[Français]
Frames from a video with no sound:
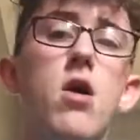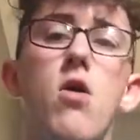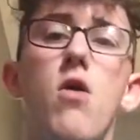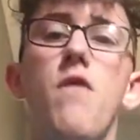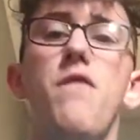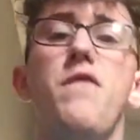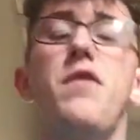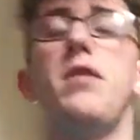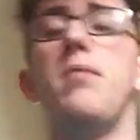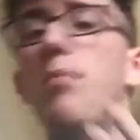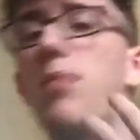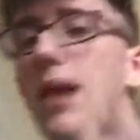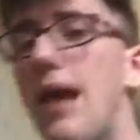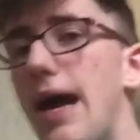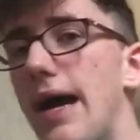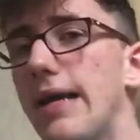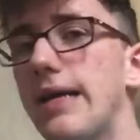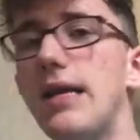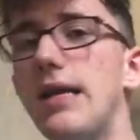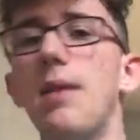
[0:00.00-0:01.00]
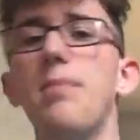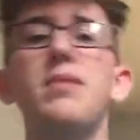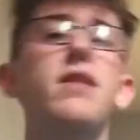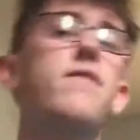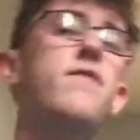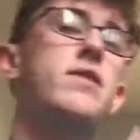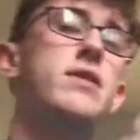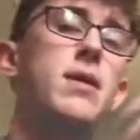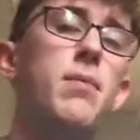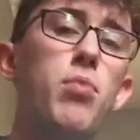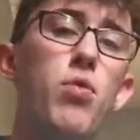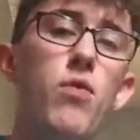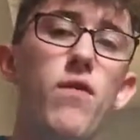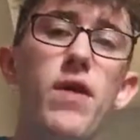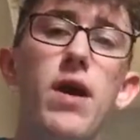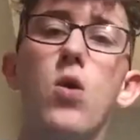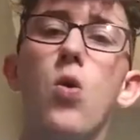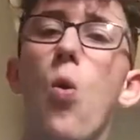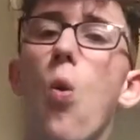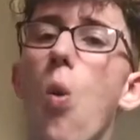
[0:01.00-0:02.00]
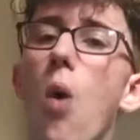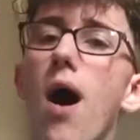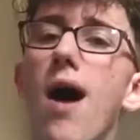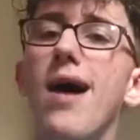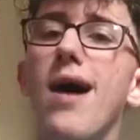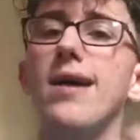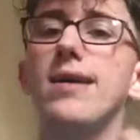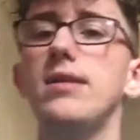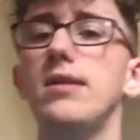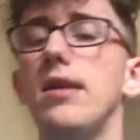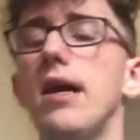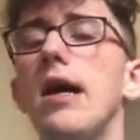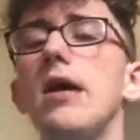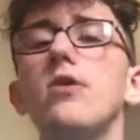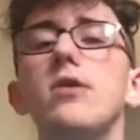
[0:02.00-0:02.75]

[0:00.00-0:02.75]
euh, fait une blague, il a peut-être fait ça pour faire croire, etc.